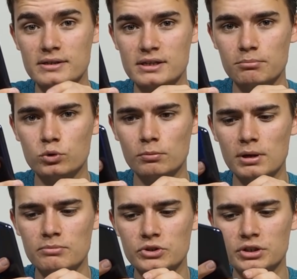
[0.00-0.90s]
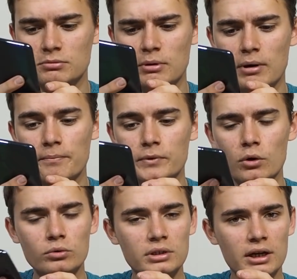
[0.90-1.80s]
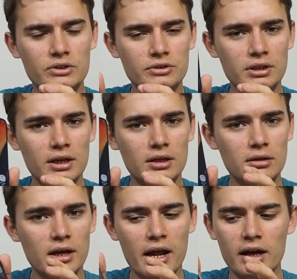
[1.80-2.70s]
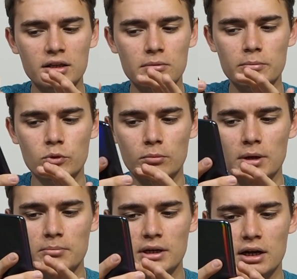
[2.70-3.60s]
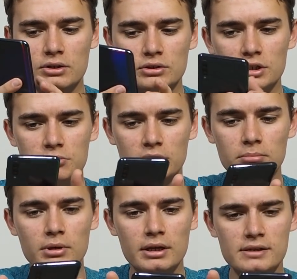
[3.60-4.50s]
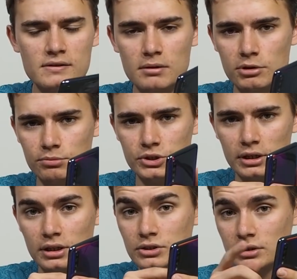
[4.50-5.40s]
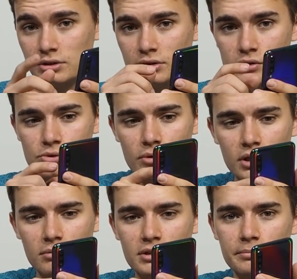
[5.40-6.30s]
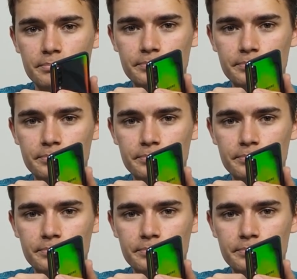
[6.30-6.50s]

bazen problem yaşadım ama onun haricinde herhangi bir problemle karşılaşmadım. Stabil bir şekilde çalıştığını söyleyebilirim.